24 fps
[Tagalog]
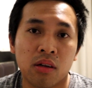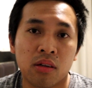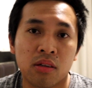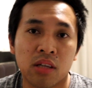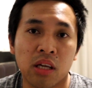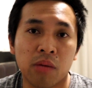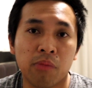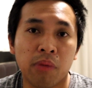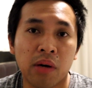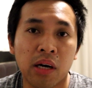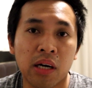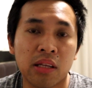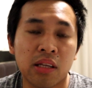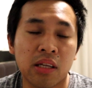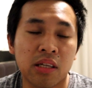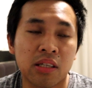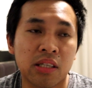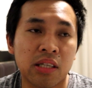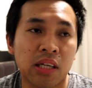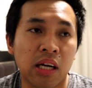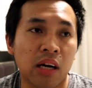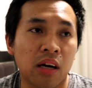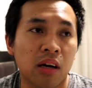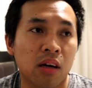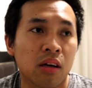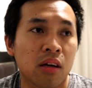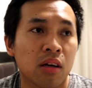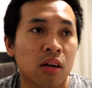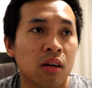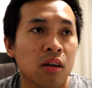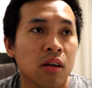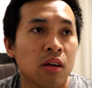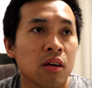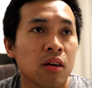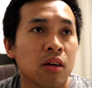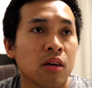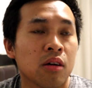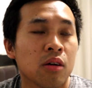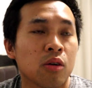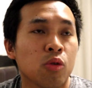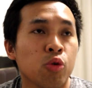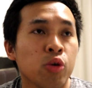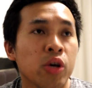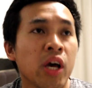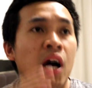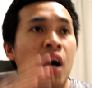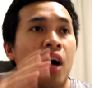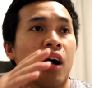sa ibagadad siya.
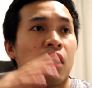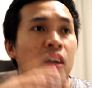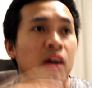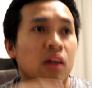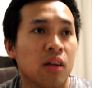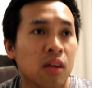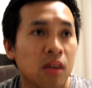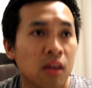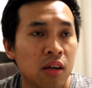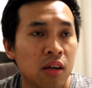Kuya!